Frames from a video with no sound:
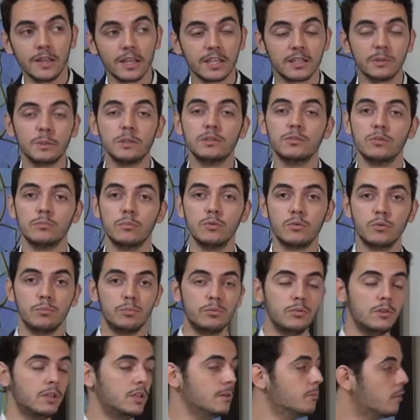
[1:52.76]
expression beaucoup
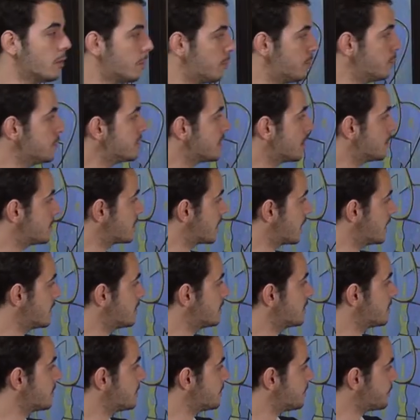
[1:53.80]
plus libre, plus
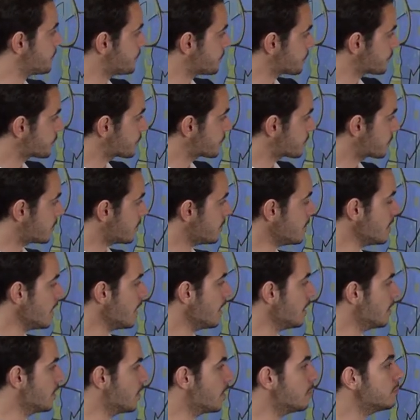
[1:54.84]
abstraite,
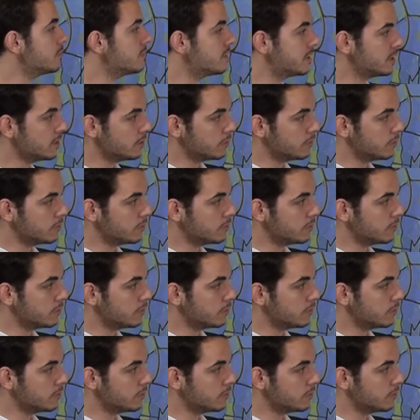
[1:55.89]
comme ces